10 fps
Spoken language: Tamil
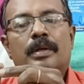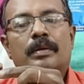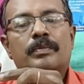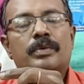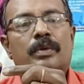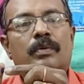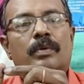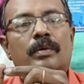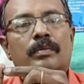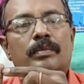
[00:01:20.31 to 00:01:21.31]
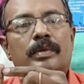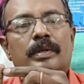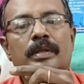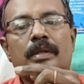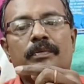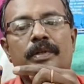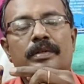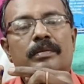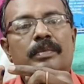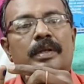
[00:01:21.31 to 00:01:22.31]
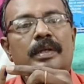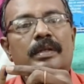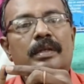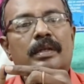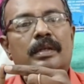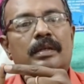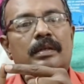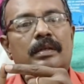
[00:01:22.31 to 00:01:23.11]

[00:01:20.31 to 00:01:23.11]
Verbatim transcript: பாகம் சொல்லுவோம் இந்த ஃபஸ்ட்டு பாகத்தில்